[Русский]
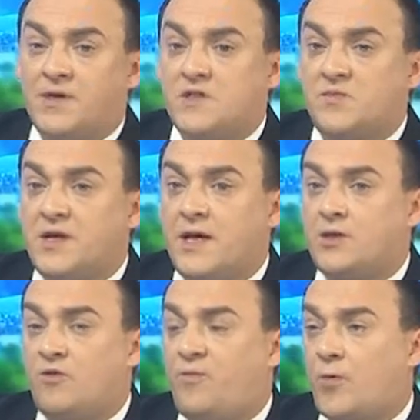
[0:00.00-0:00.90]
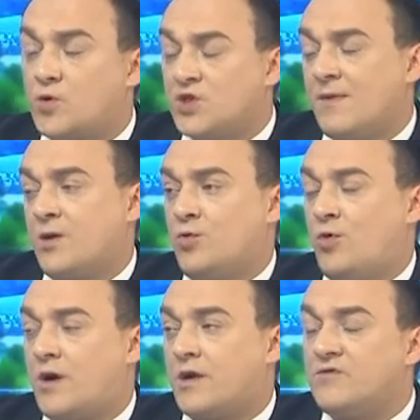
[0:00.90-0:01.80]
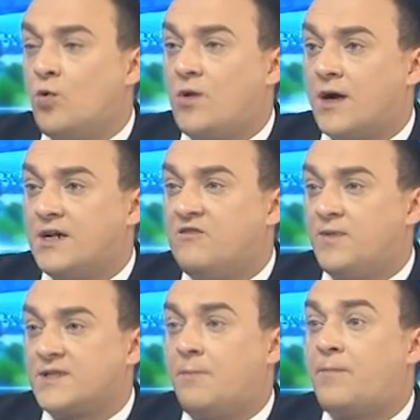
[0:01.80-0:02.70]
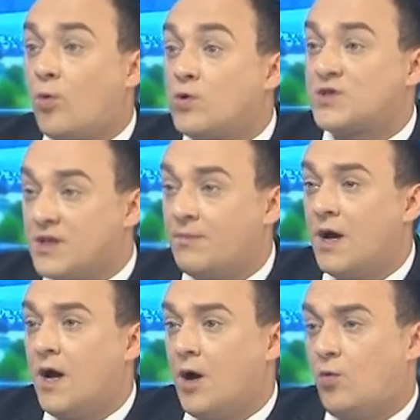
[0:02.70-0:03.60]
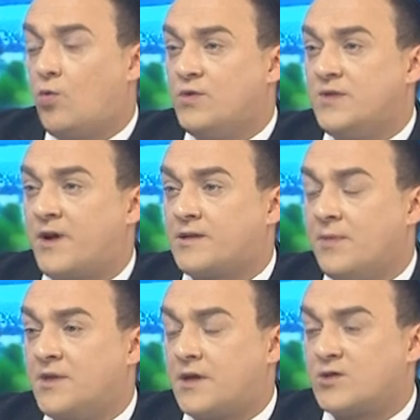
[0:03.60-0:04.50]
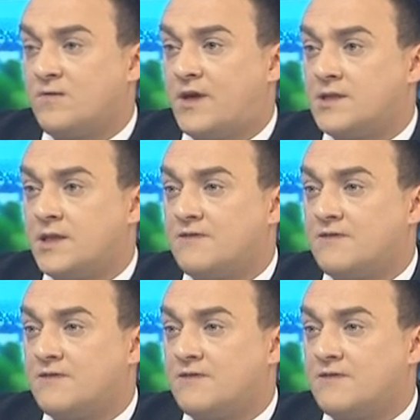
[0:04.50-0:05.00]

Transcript: не изменяет, то в прошлом году, равно как и в позапрошлом, у Департамента городского хозяйства